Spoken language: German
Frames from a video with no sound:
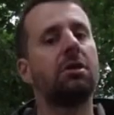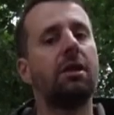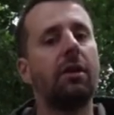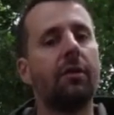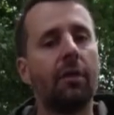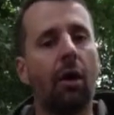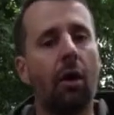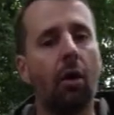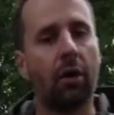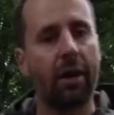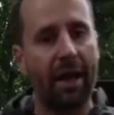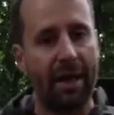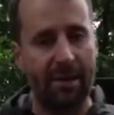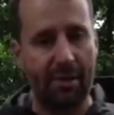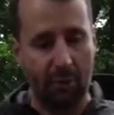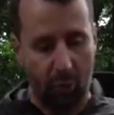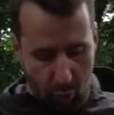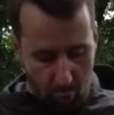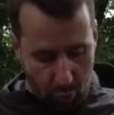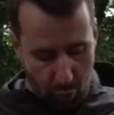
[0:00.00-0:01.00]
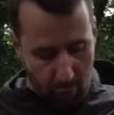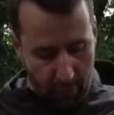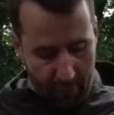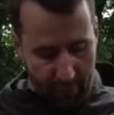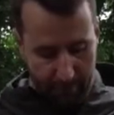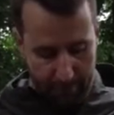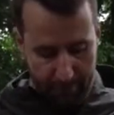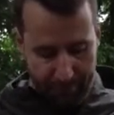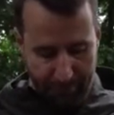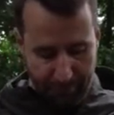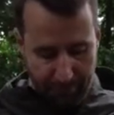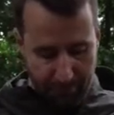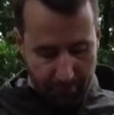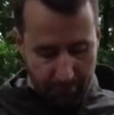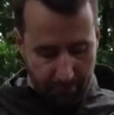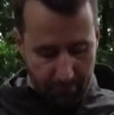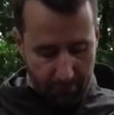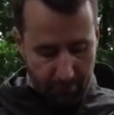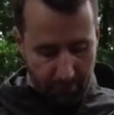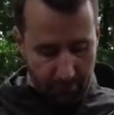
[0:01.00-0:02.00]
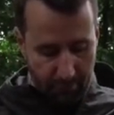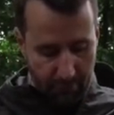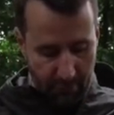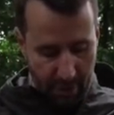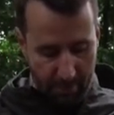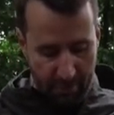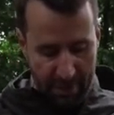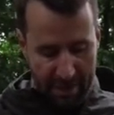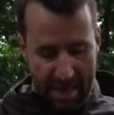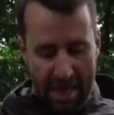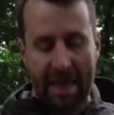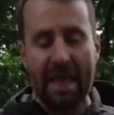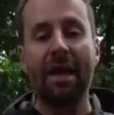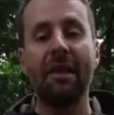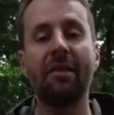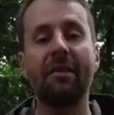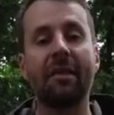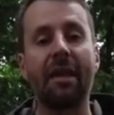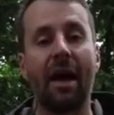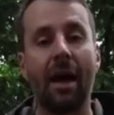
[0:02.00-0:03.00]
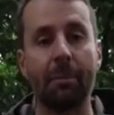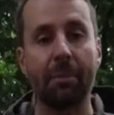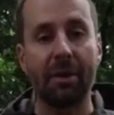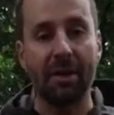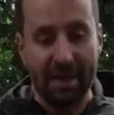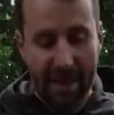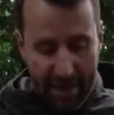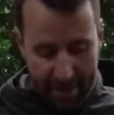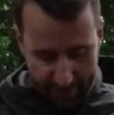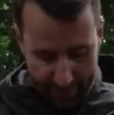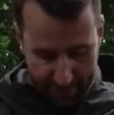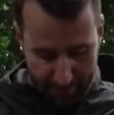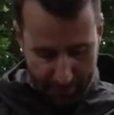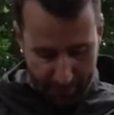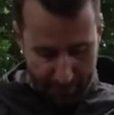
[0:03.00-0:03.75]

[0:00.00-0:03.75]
die ist auch recht groß, mit einer Leiste abgedeckt.